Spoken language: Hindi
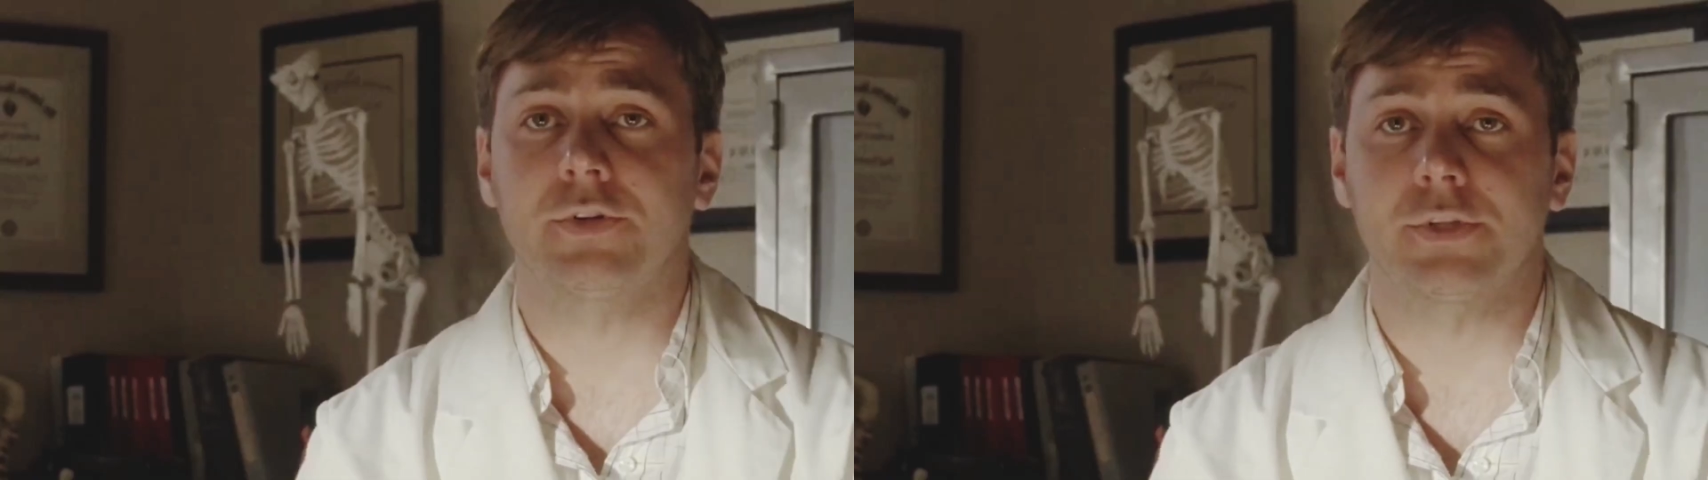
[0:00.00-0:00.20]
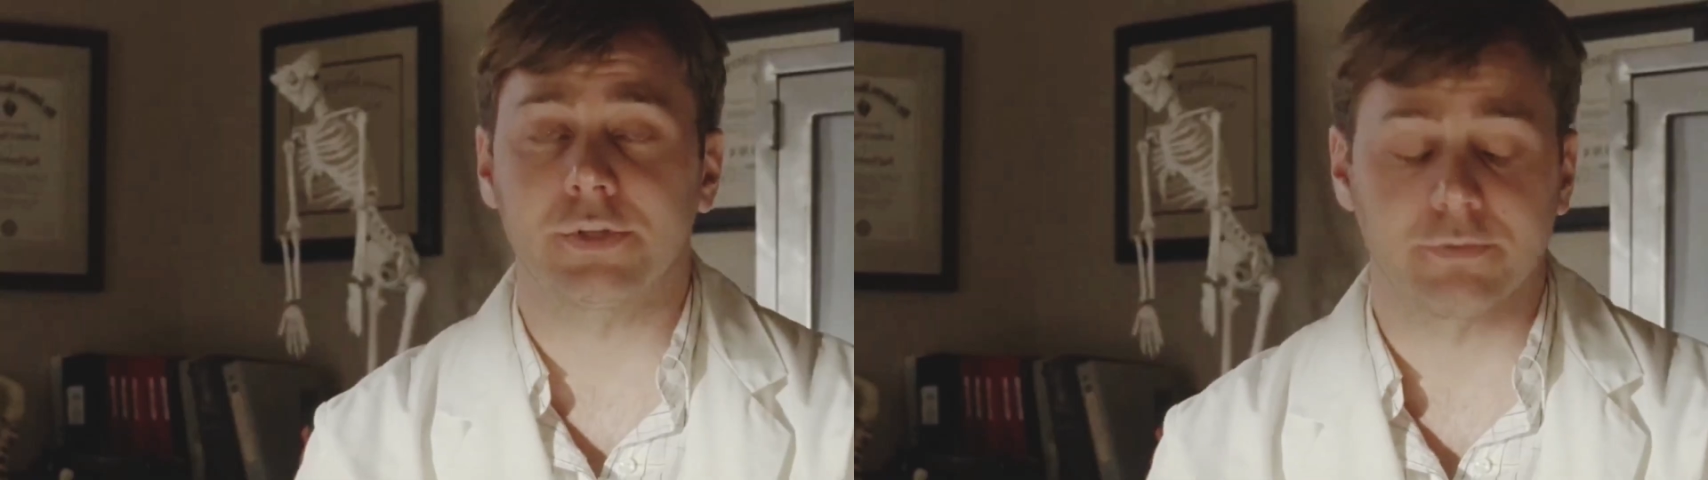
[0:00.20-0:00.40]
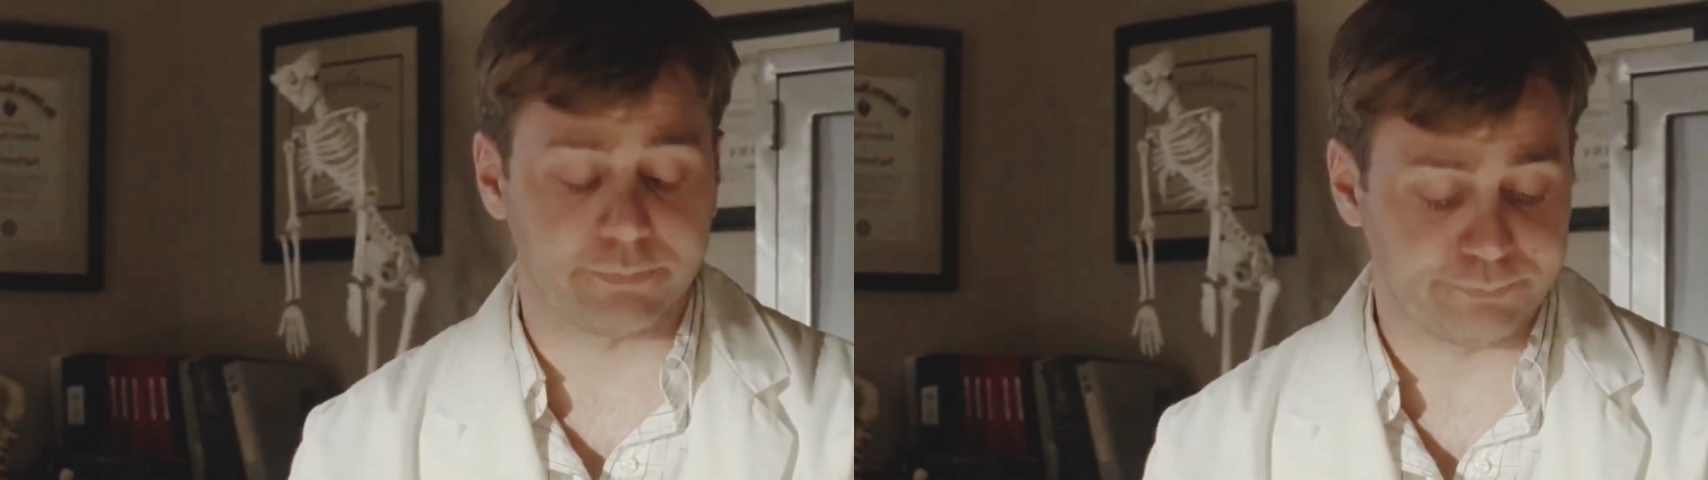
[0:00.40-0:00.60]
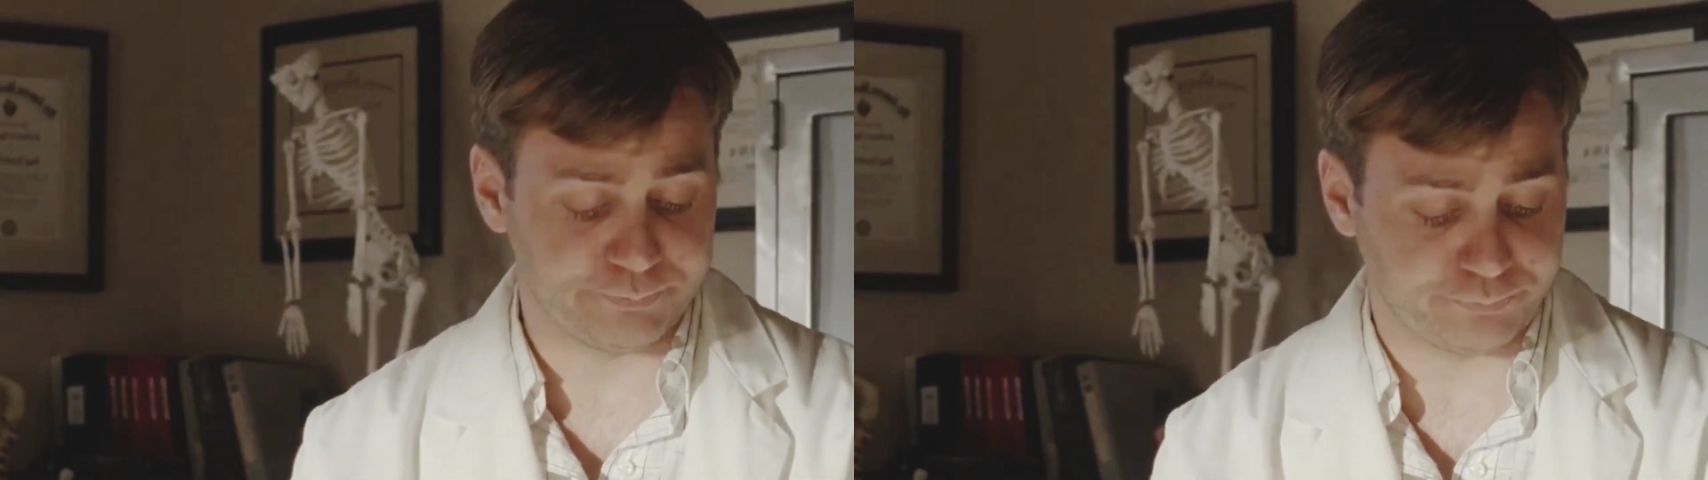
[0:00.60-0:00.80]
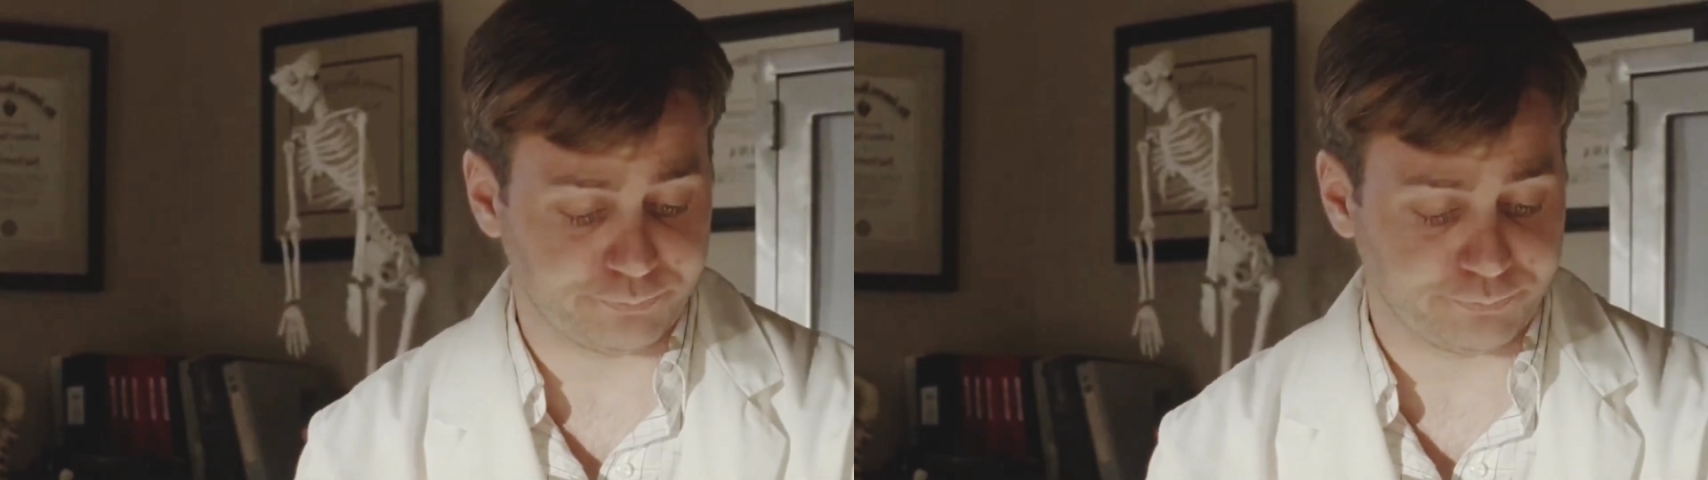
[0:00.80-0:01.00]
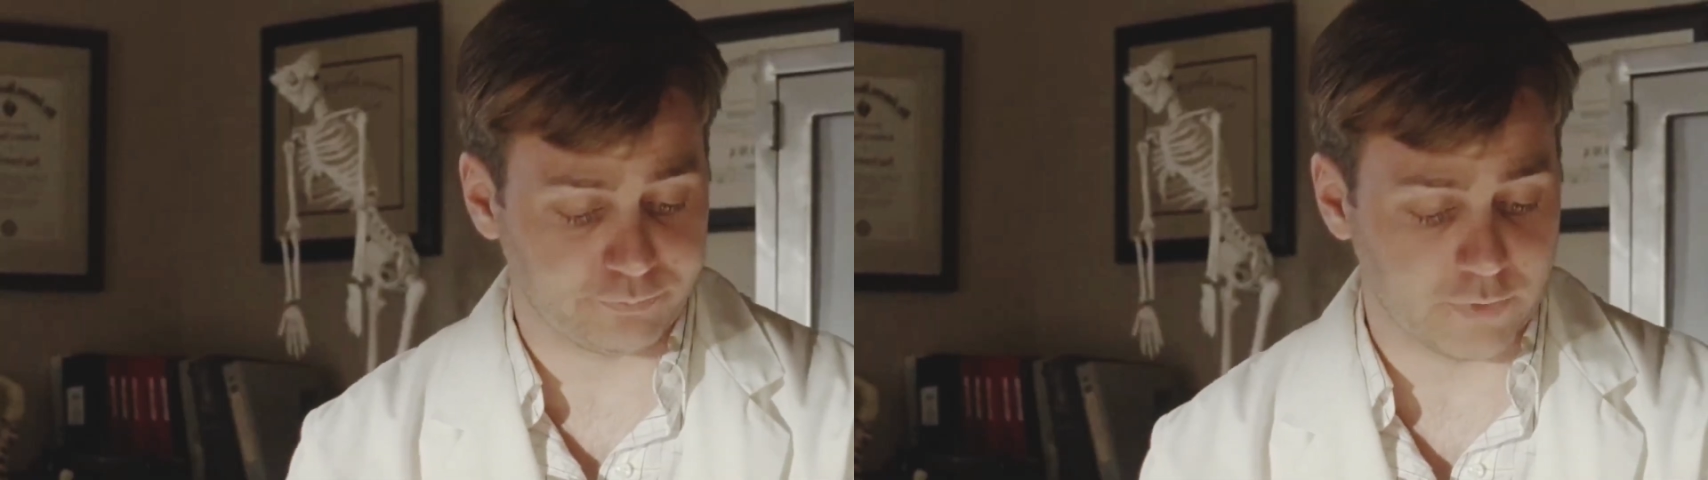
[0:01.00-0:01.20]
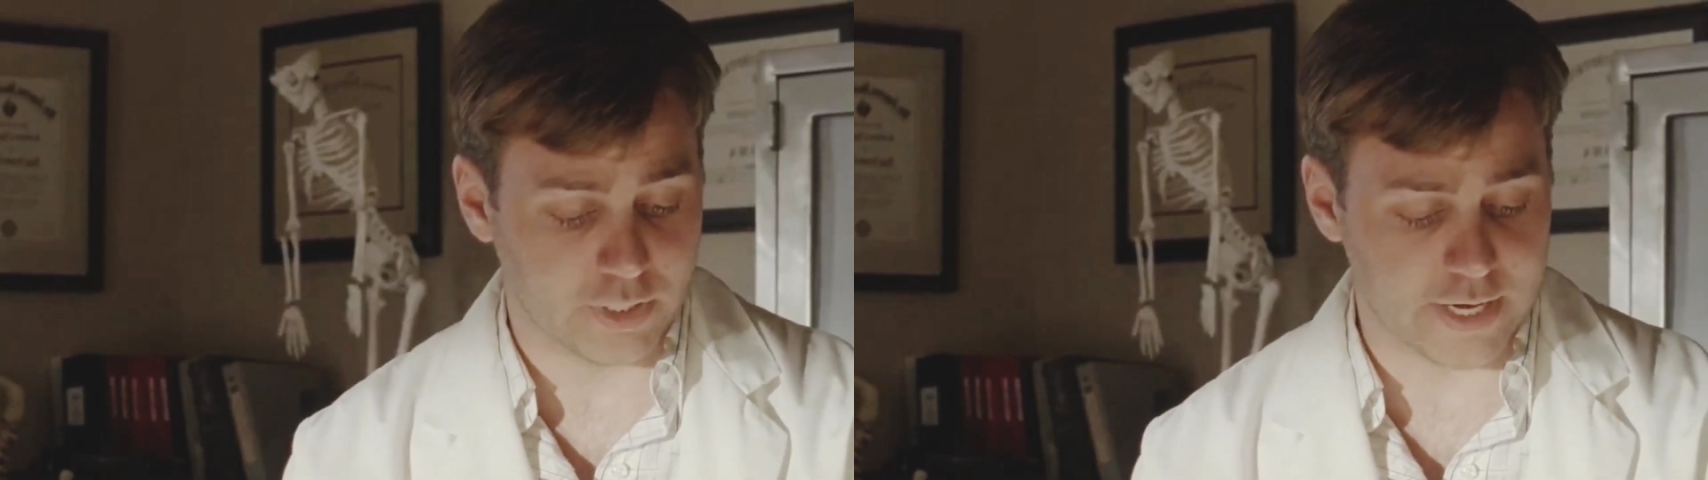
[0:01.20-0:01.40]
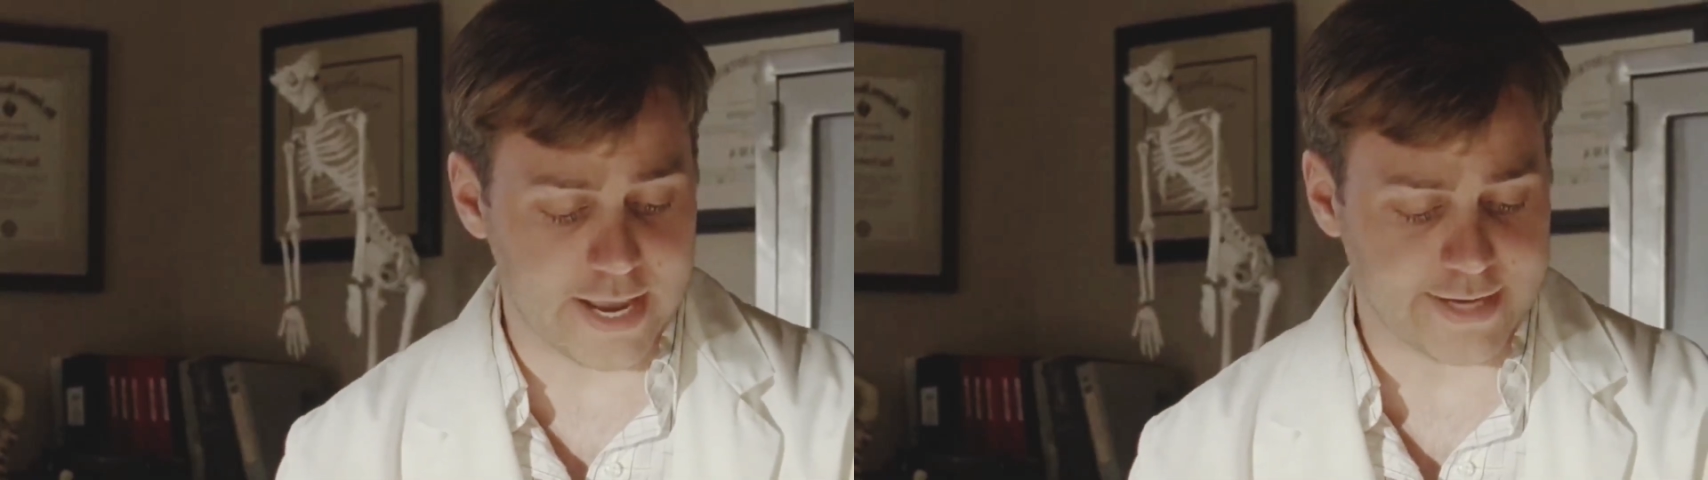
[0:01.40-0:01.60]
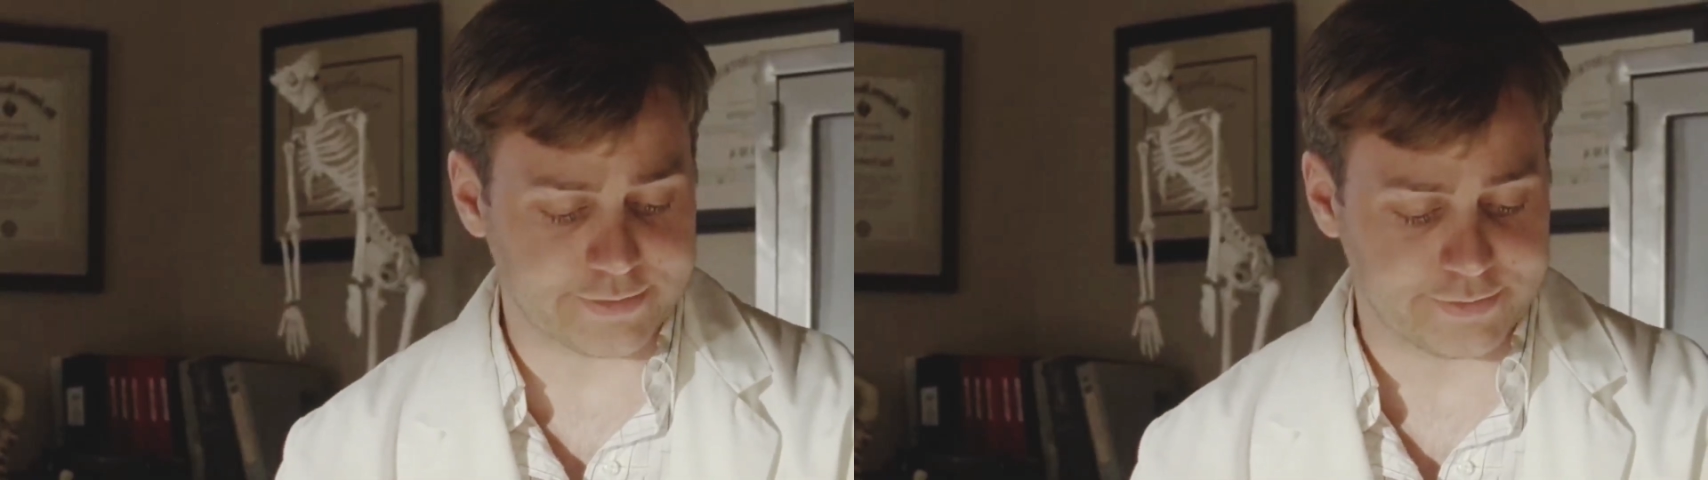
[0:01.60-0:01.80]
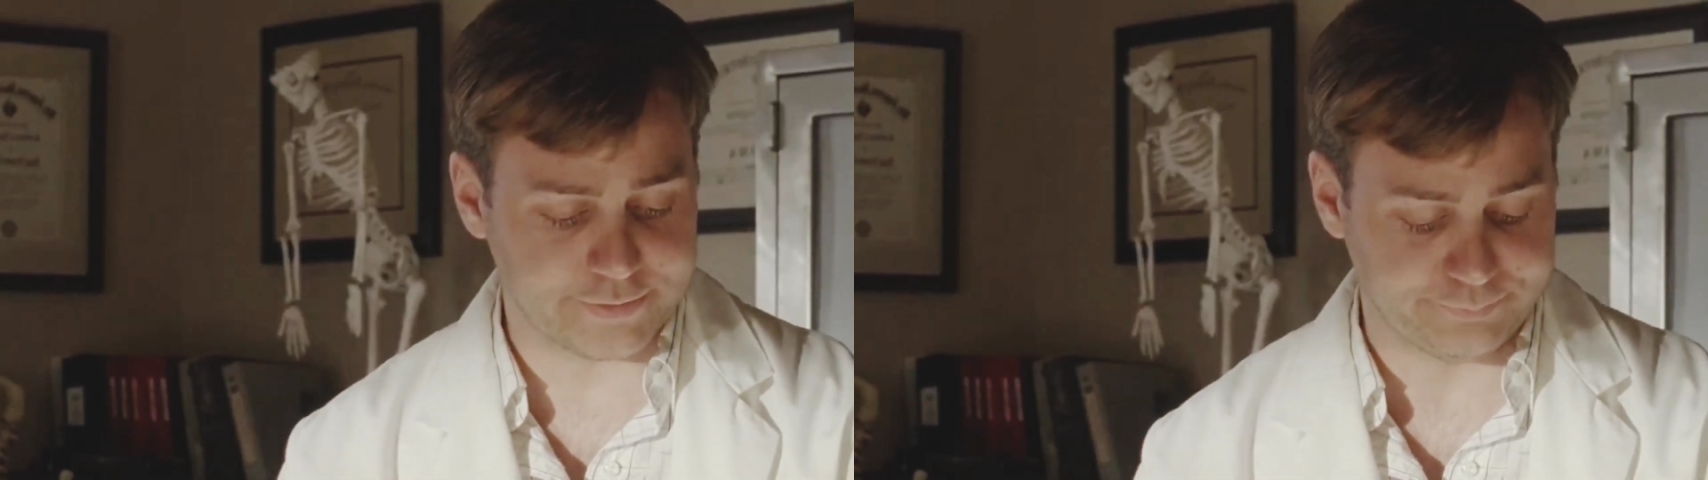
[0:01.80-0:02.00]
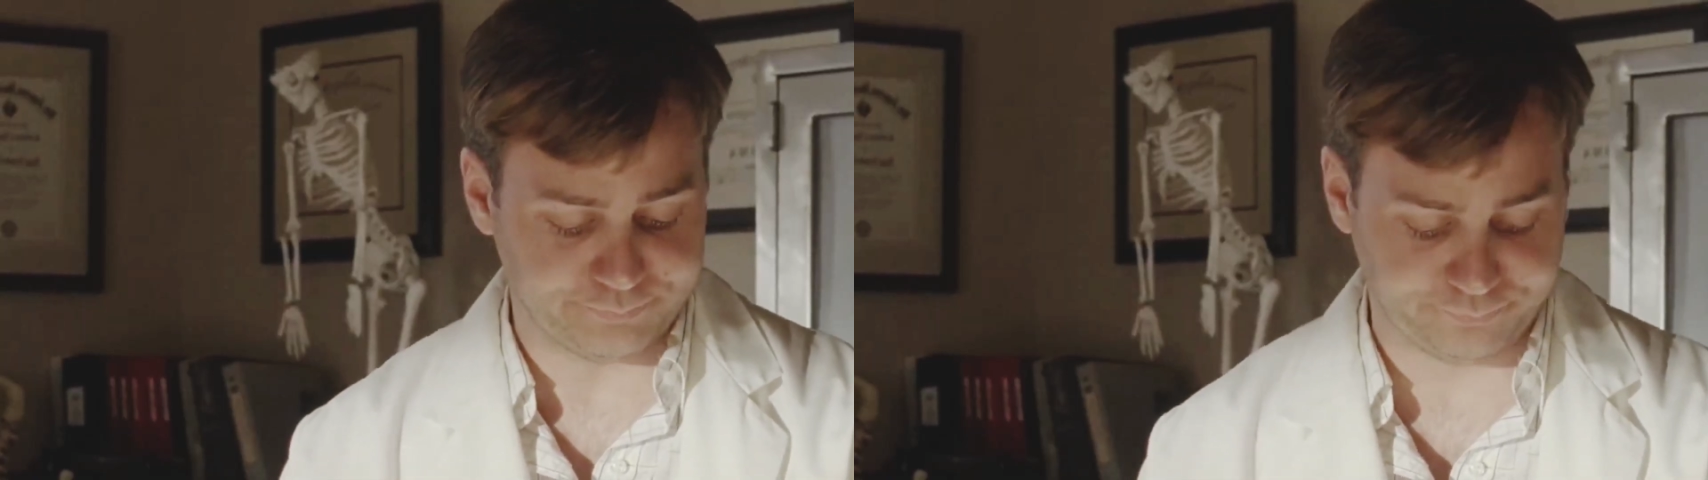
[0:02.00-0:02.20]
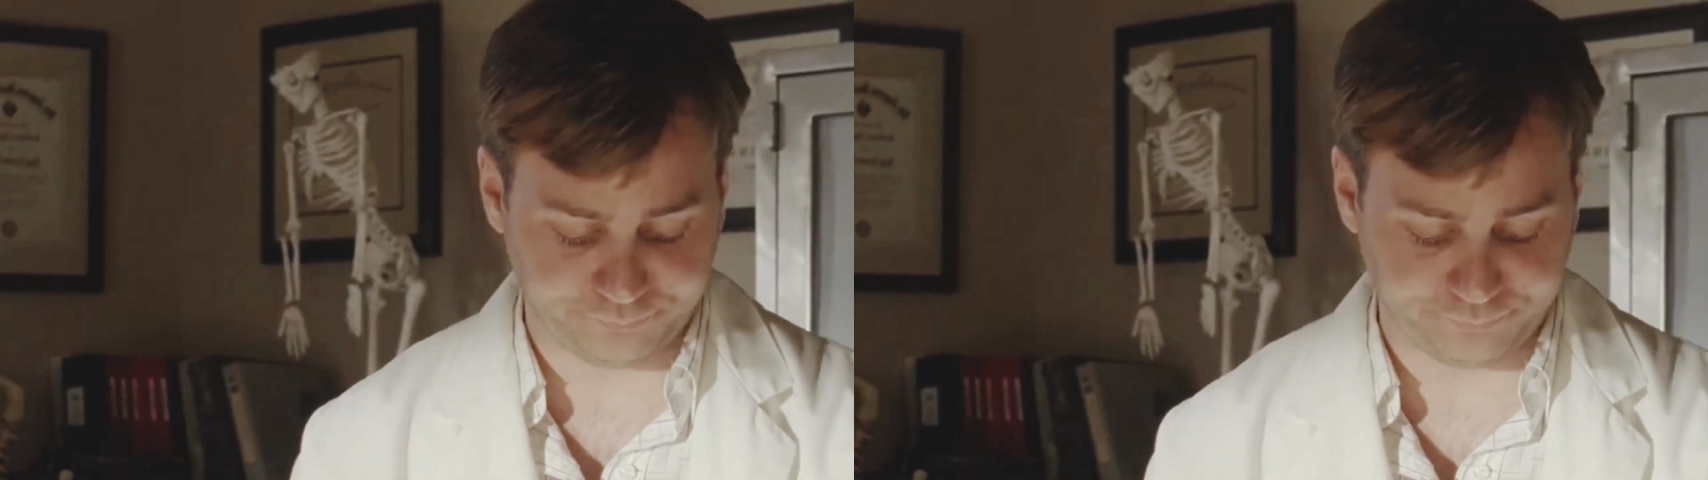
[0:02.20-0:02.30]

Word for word: सारा काम खत्म करने के बाद जब वो